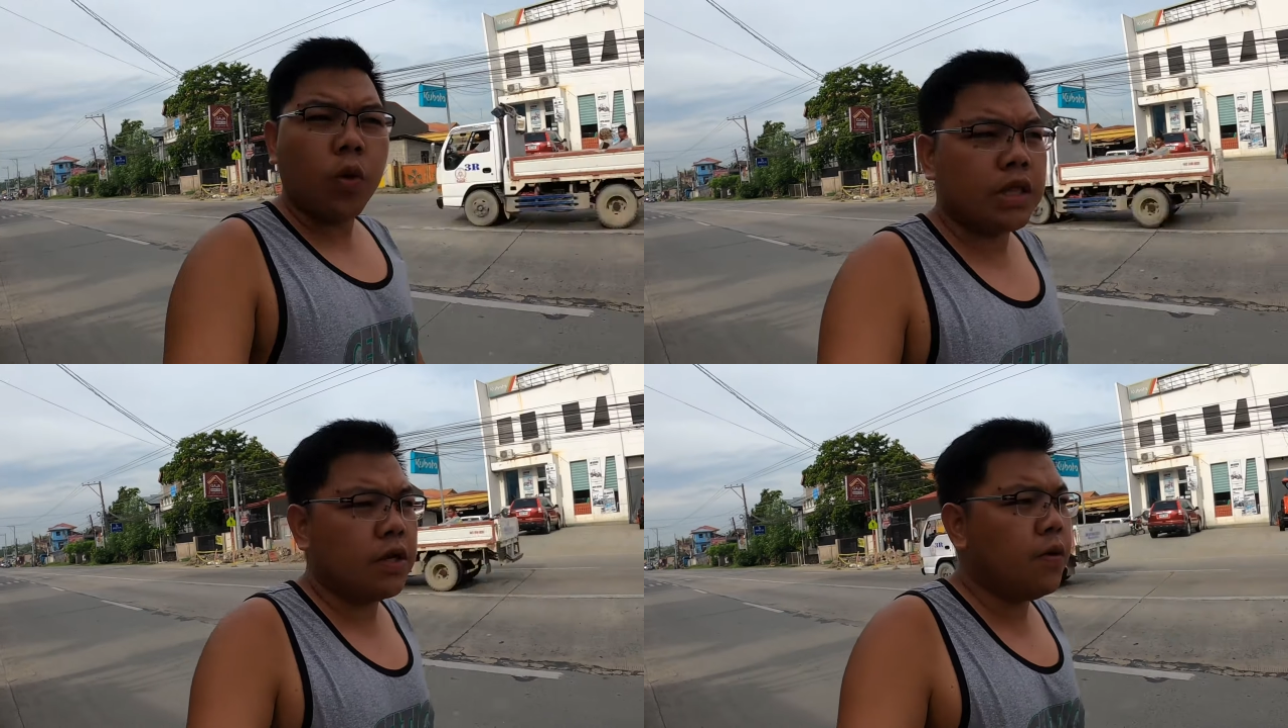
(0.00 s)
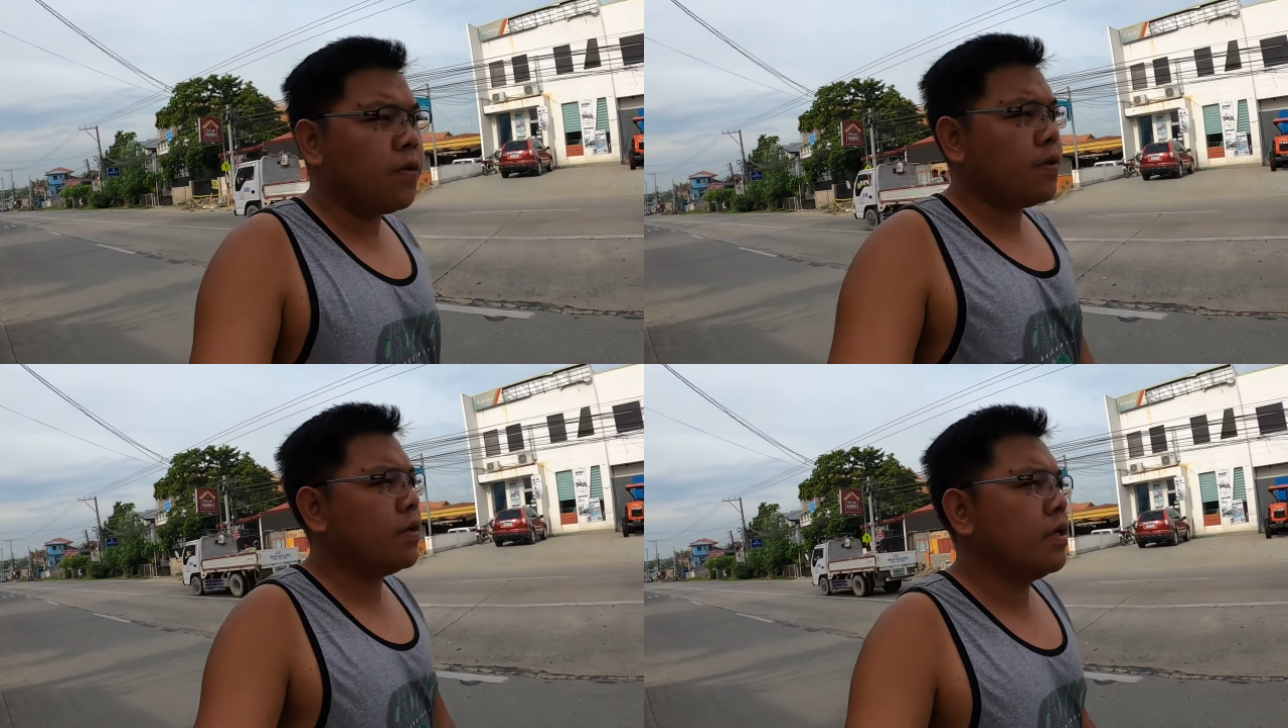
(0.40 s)
4.
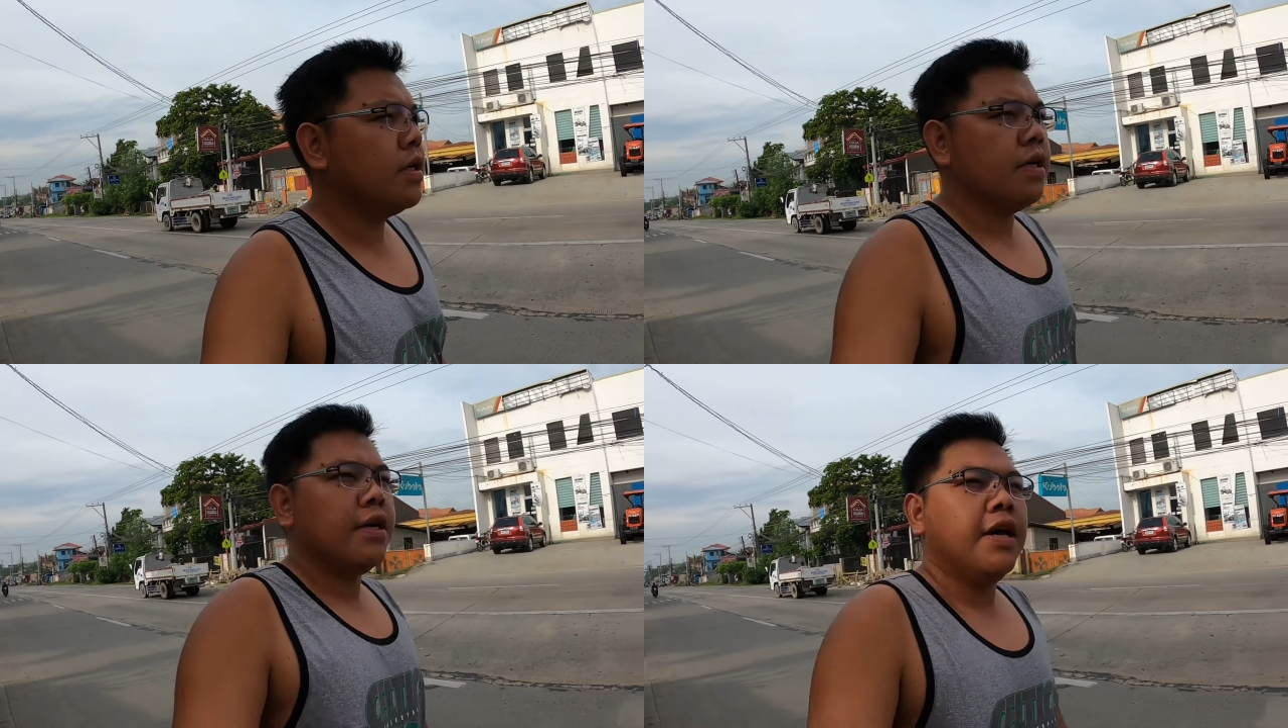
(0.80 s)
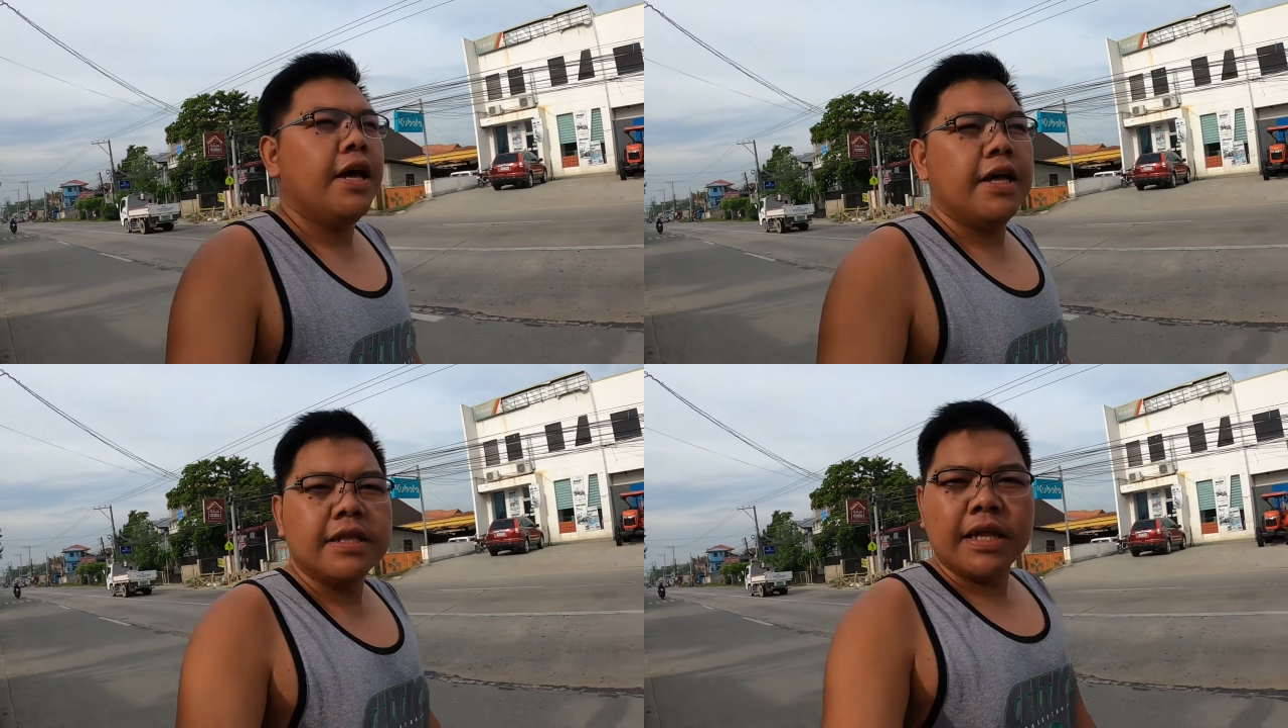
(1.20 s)

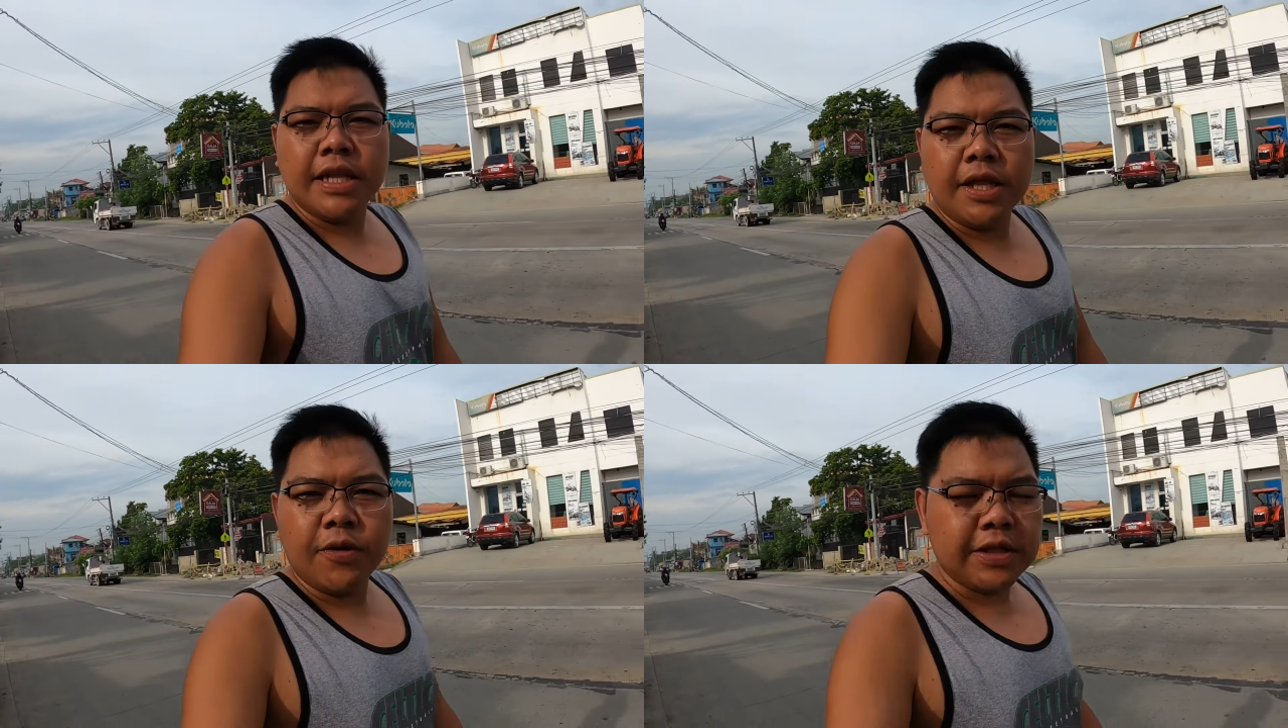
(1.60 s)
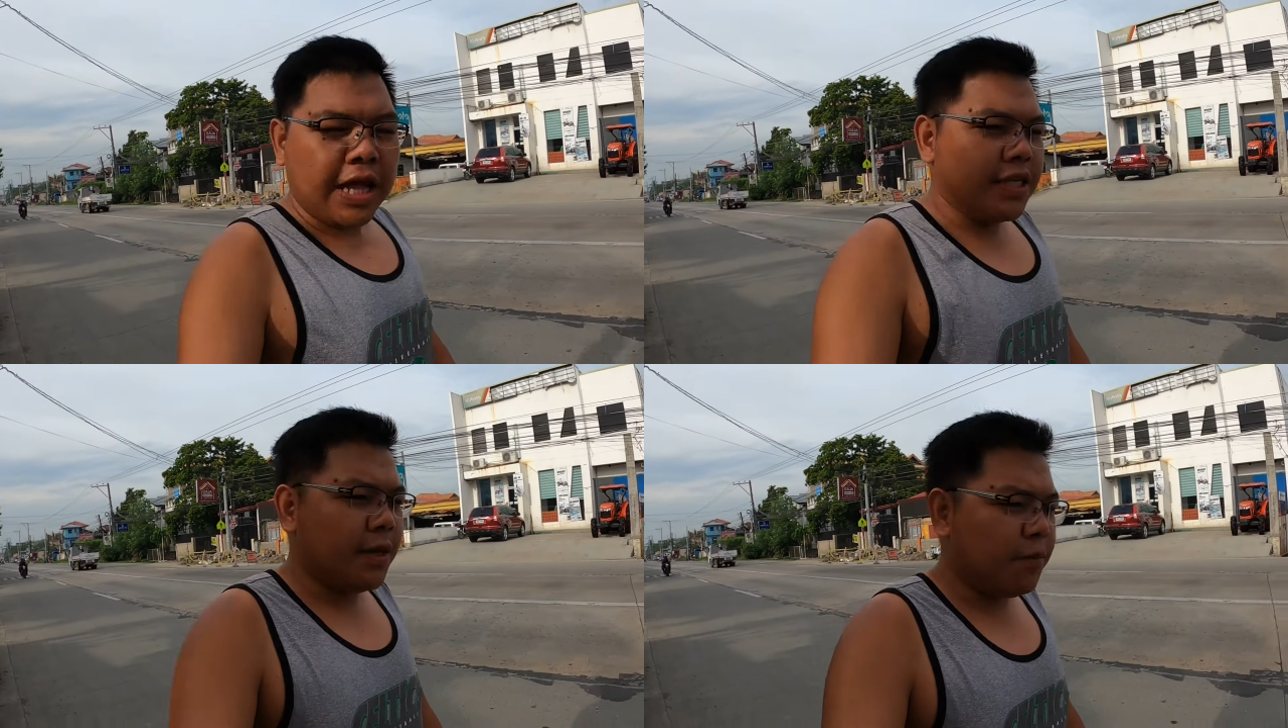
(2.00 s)
Nandito na
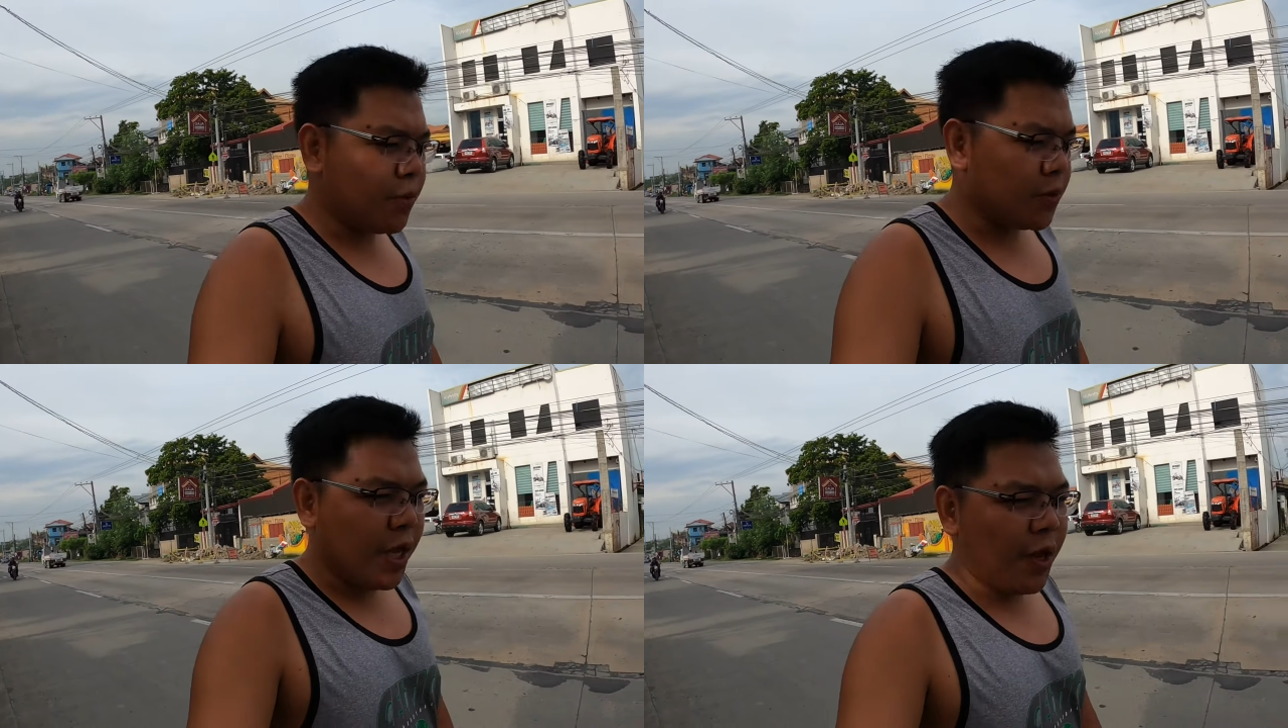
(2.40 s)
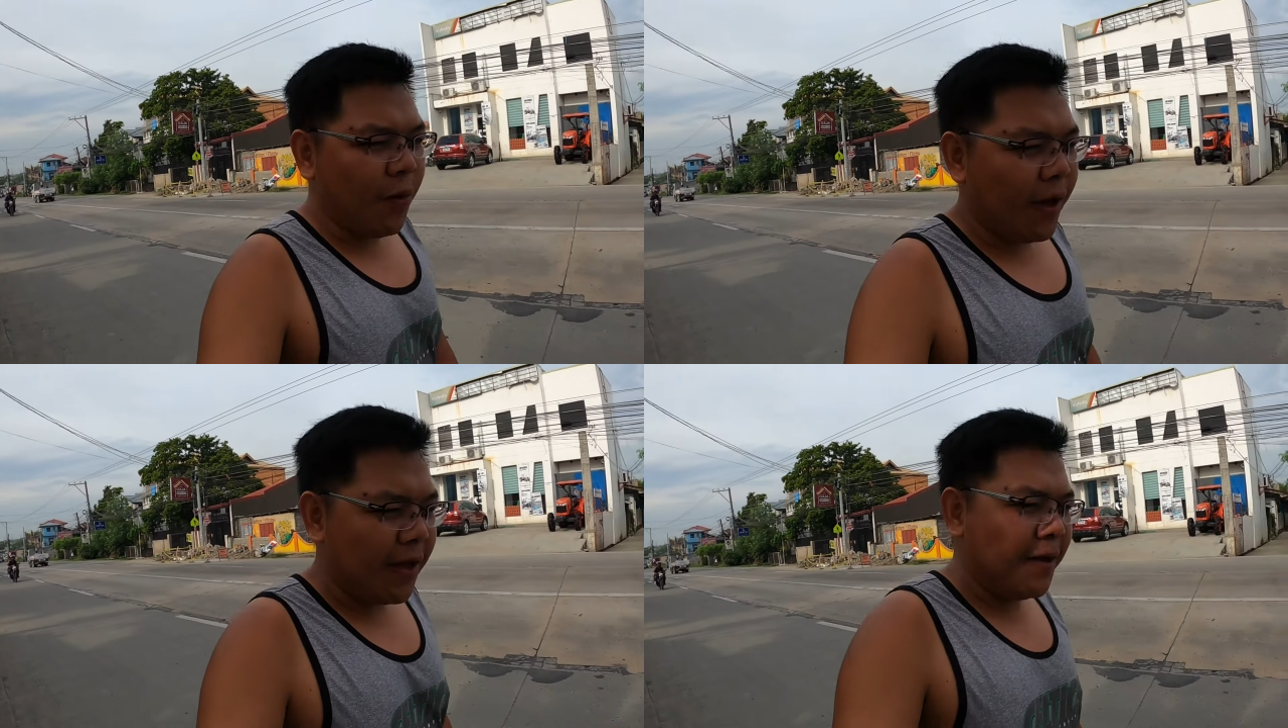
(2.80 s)
tayo sa Pro 5
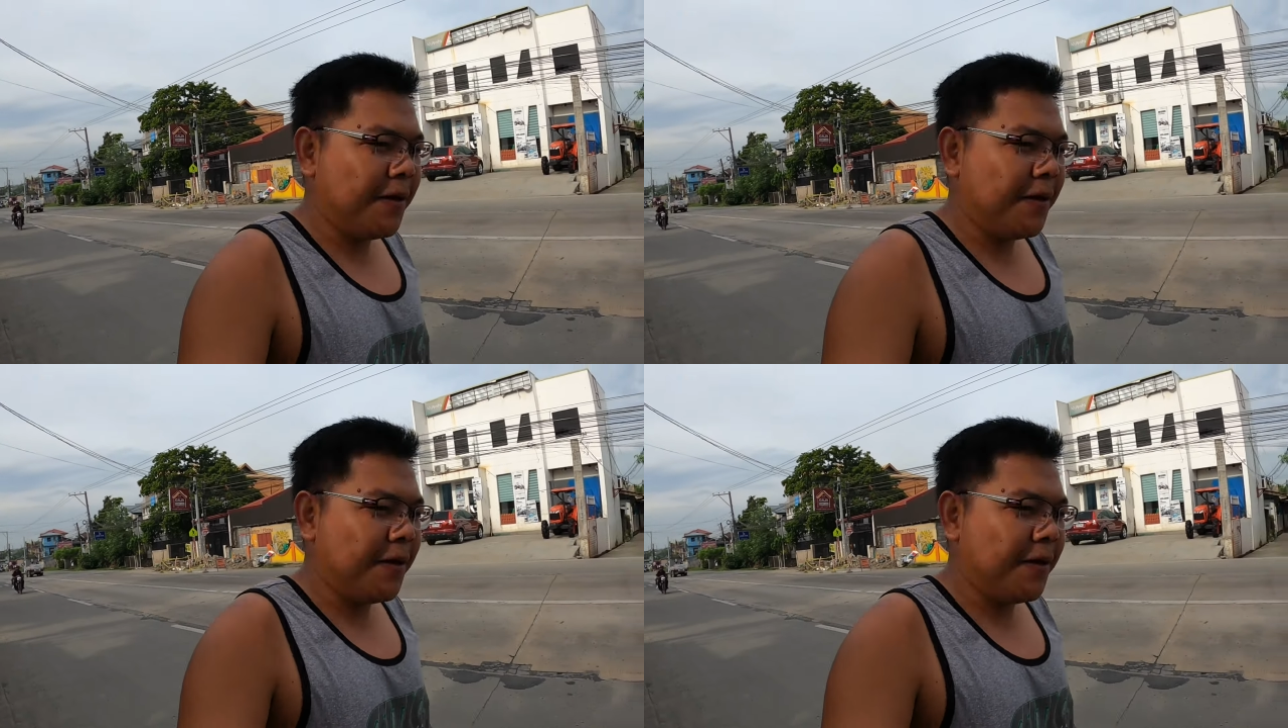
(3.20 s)
eh.